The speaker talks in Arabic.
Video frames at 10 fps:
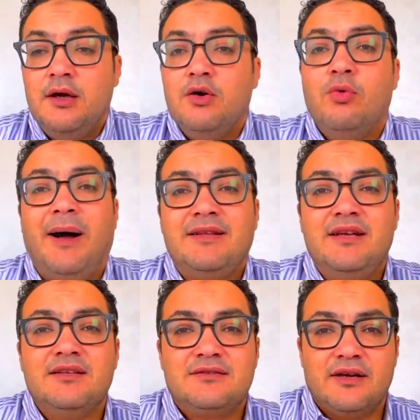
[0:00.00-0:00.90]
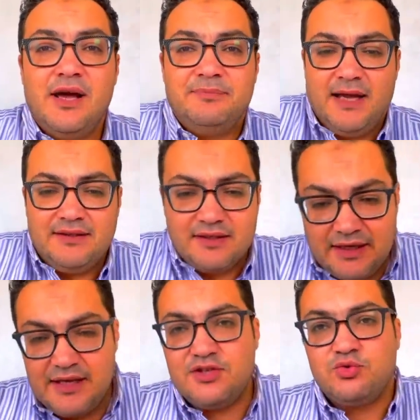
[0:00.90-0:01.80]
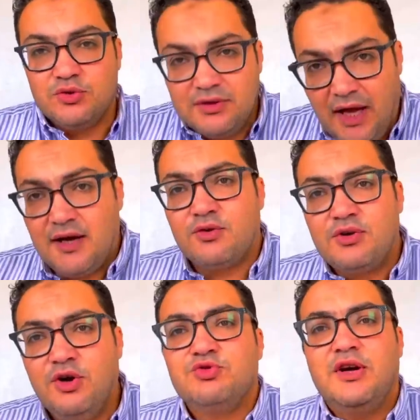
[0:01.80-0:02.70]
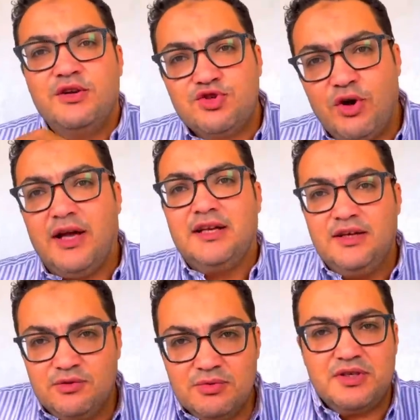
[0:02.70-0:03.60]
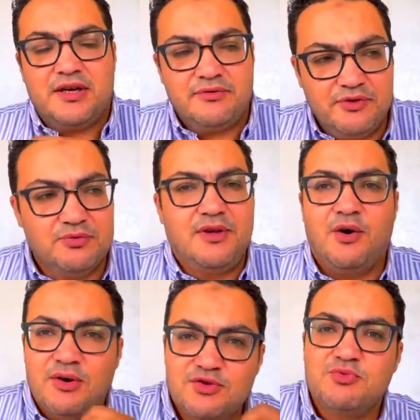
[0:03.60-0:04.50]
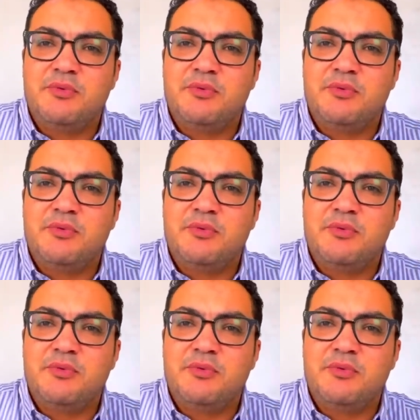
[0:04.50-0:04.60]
وبعدين الطريقه بتاعت الكاس والتحرك يقعدوا يقلسوا عليه ومش عارف ايه وبتاع واصله